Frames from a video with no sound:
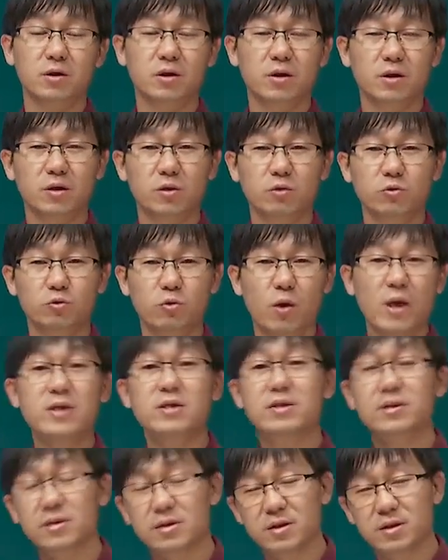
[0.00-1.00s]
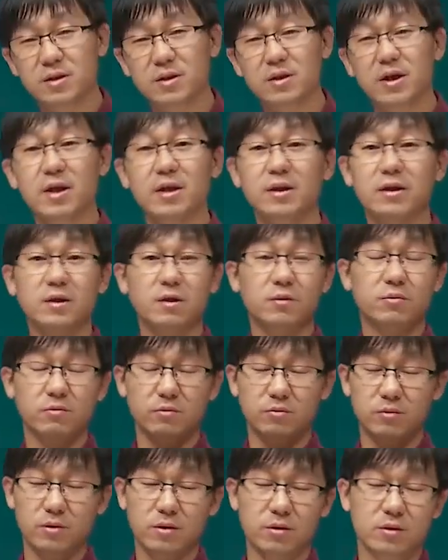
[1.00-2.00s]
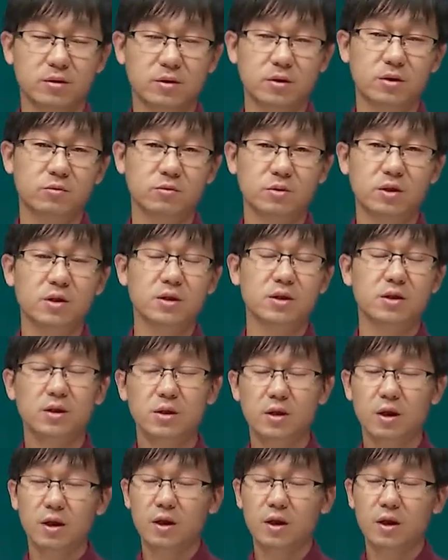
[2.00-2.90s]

呃，原始积累的这种啊，这种增值，